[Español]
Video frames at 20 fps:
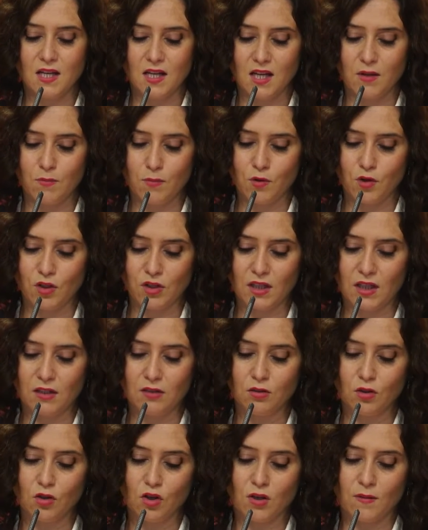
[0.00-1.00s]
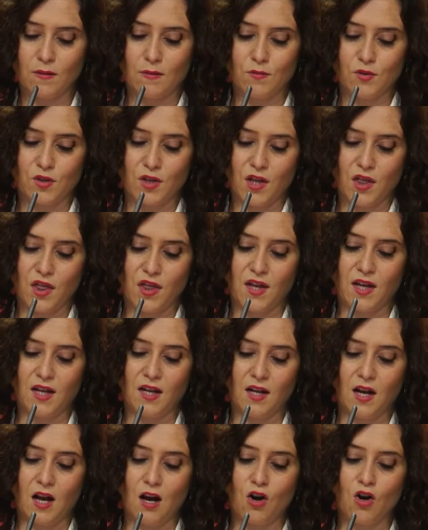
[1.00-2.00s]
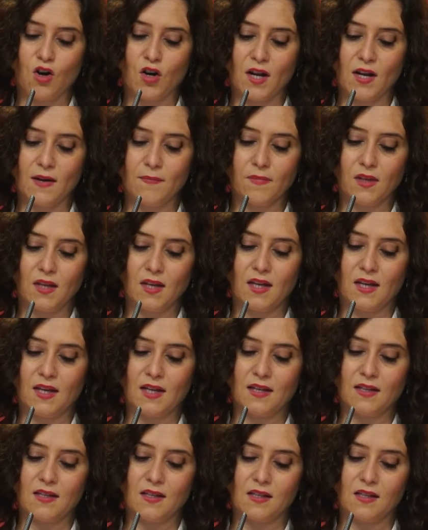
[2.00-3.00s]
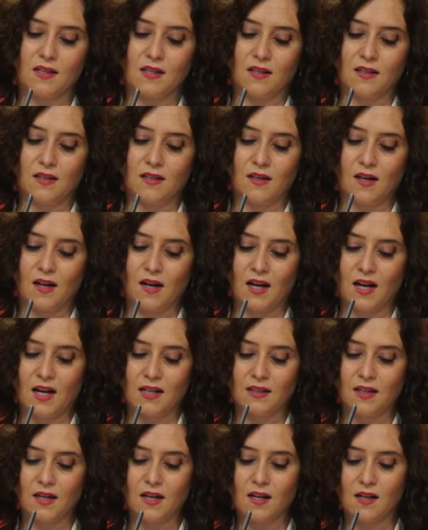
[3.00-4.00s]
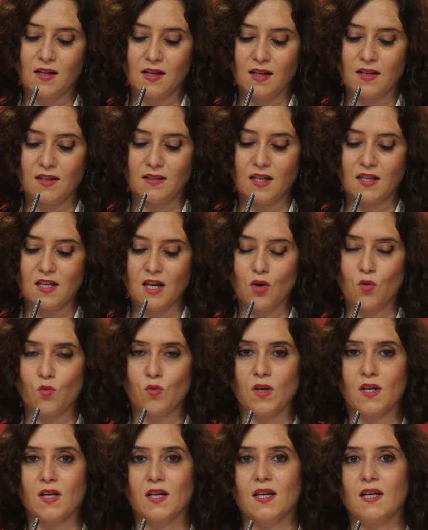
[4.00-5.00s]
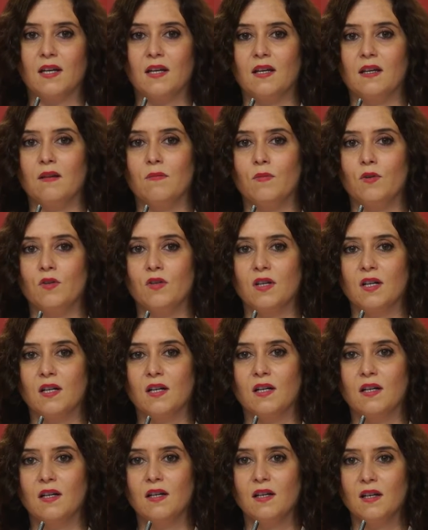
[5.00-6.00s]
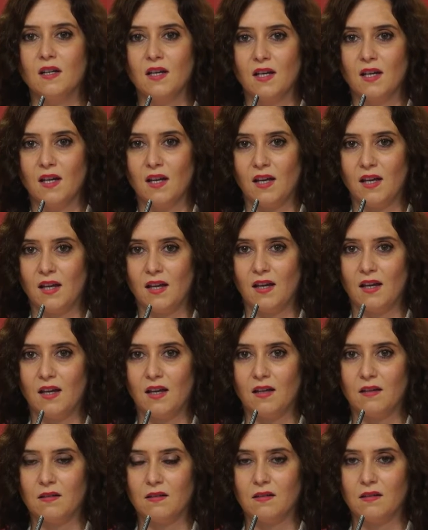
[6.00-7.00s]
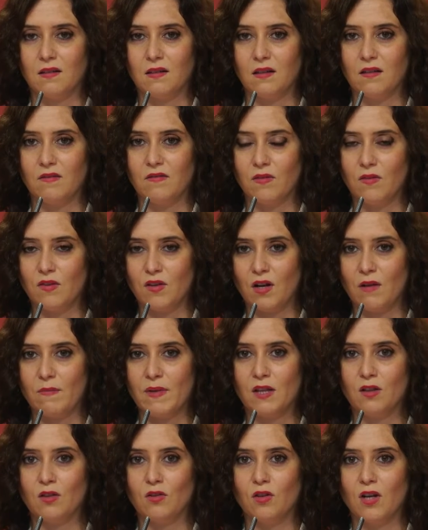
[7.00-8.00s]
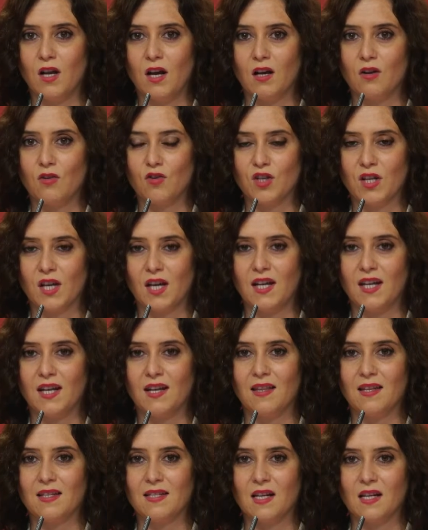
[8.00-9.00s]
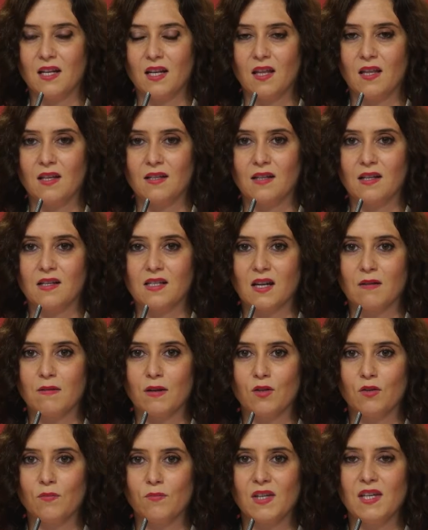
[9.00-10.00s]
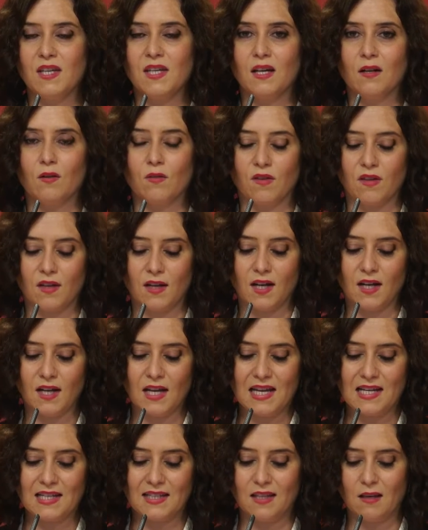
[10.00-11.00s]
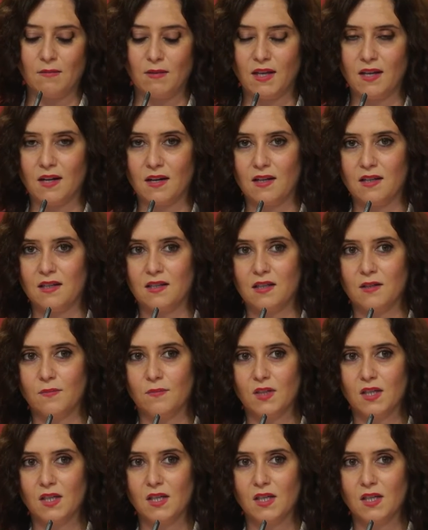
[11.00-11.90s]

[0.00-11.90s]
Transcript: y por tanto lo que vamos a hacer ahora es relatar y detallar una que pondrá eh, en funcionamiento la Consejería de Sanidad desde el sábado y que anunciará este viernes.